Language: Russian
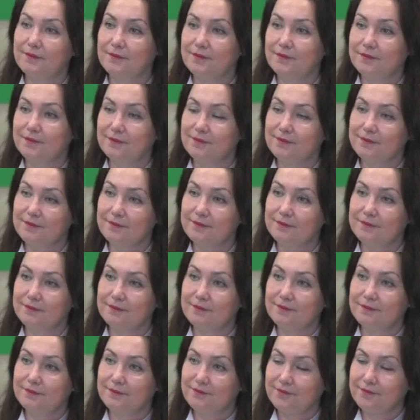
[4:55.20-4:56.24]
аппарат,
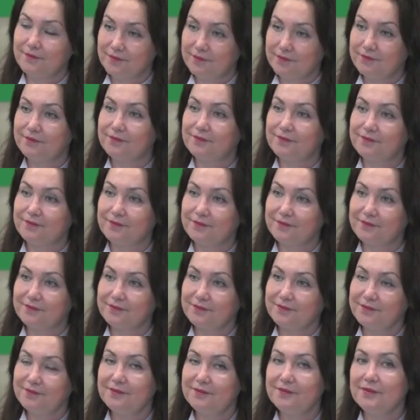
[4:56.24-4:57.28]
когда развит неправильно?
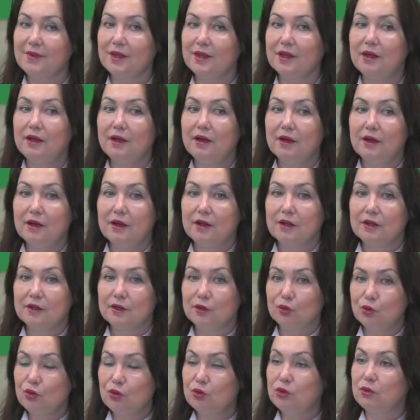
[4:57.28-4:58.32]

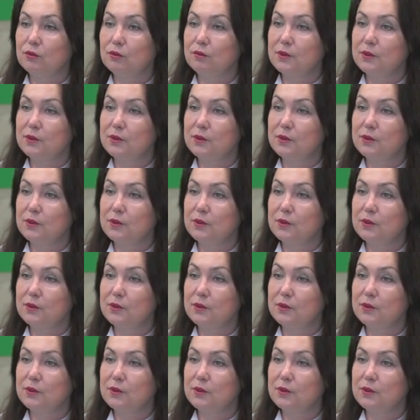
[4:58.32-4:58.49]
Ну,